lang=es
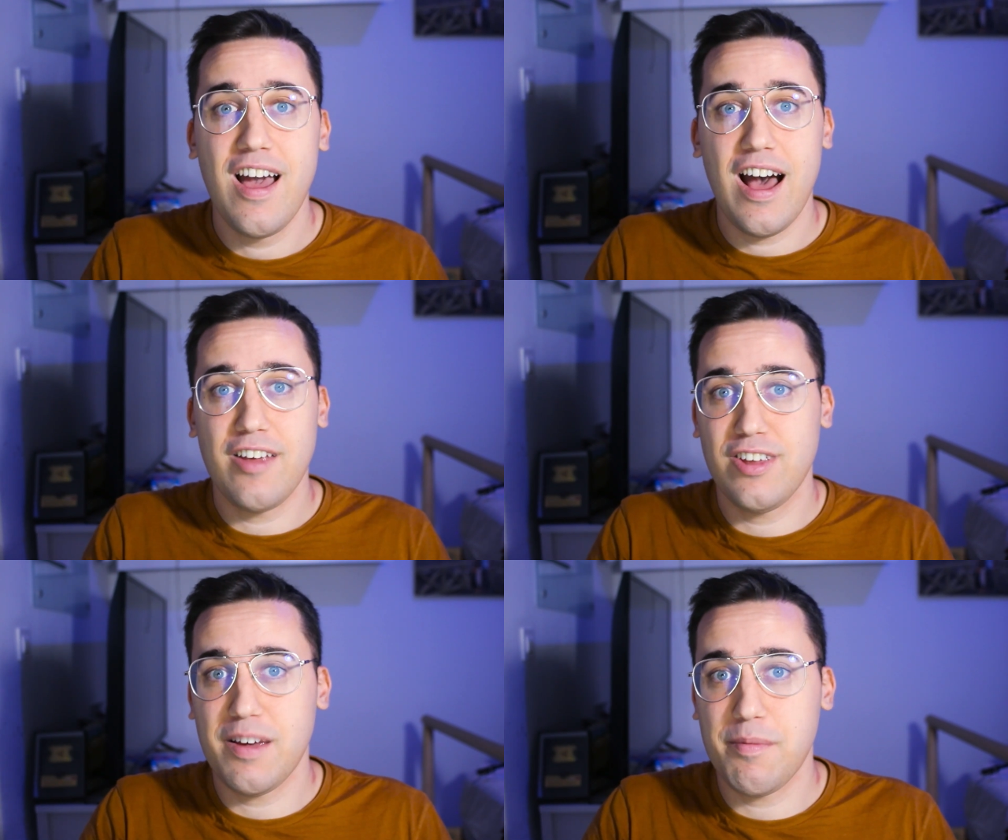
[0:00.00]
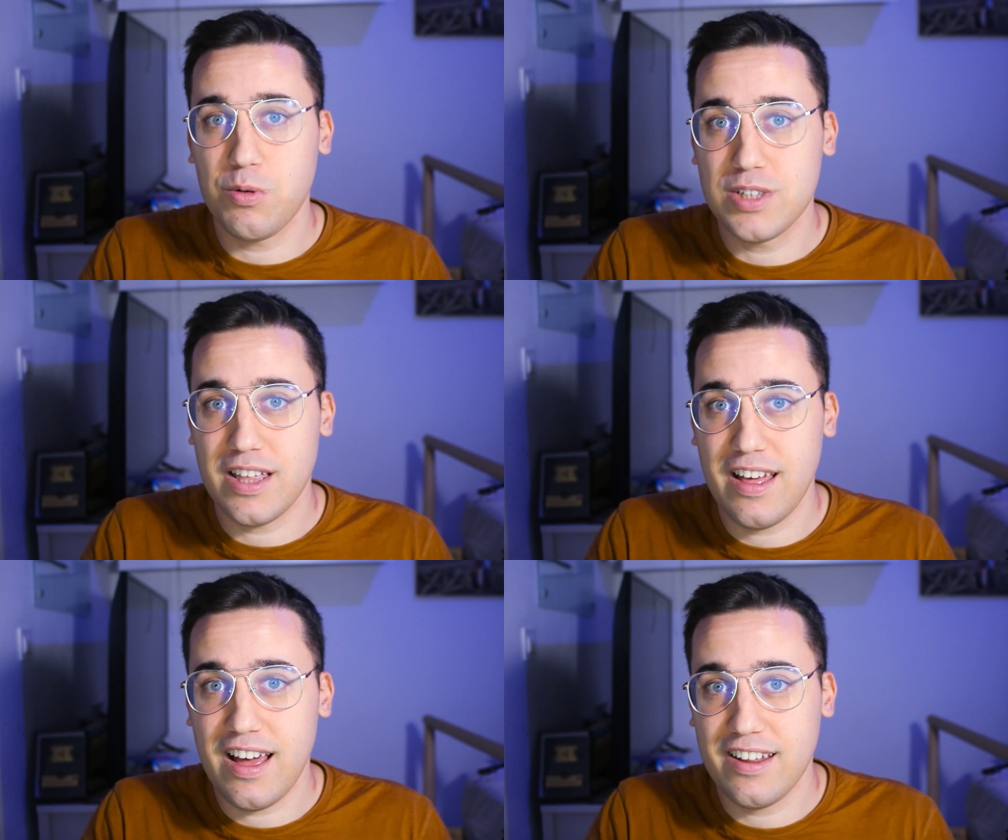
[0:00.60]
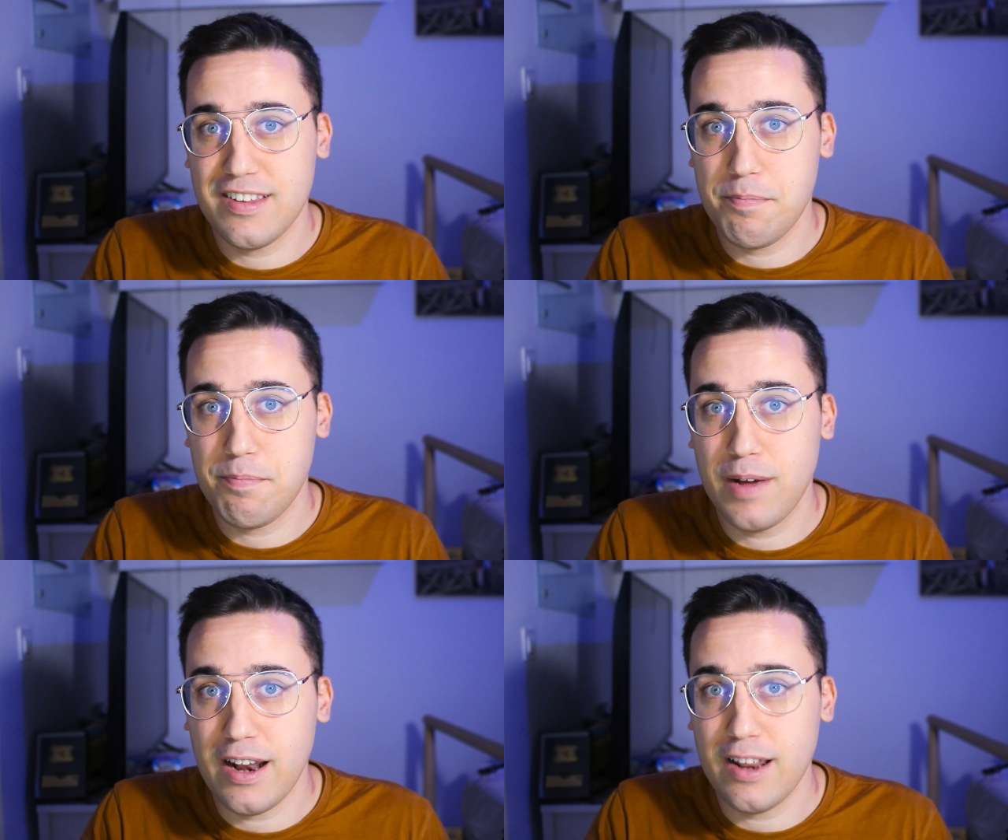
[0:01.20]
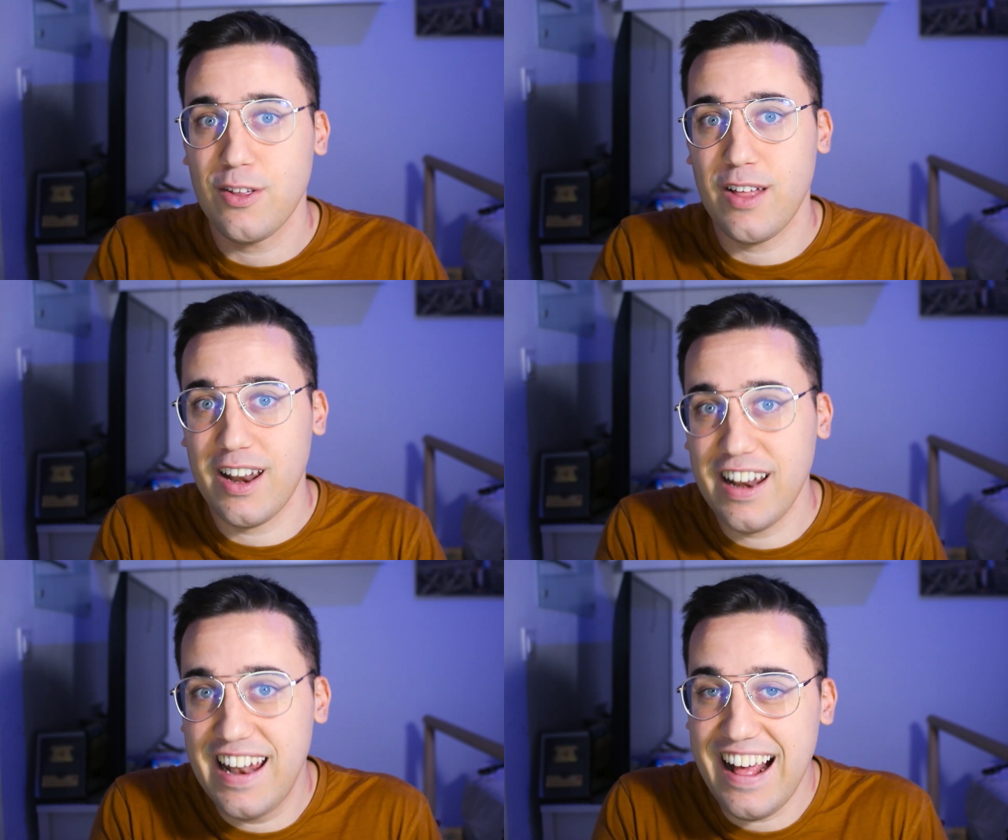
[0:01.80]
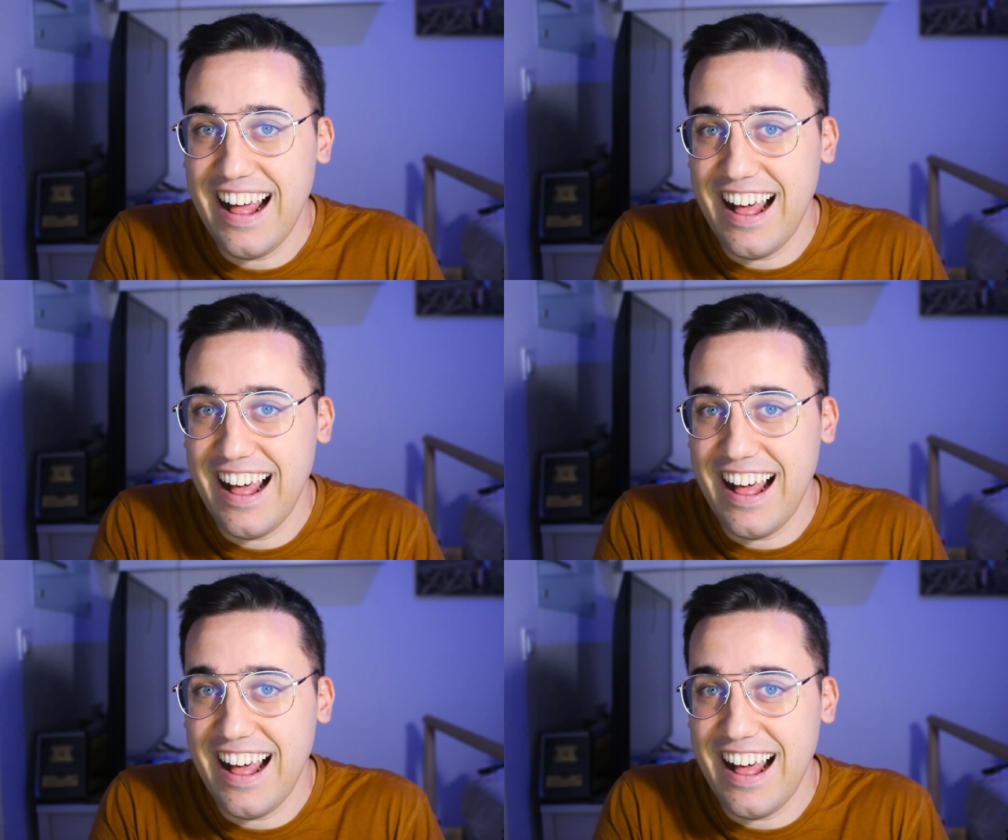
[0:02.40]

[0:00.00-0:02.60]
Así que me gusta dejar este granito de arena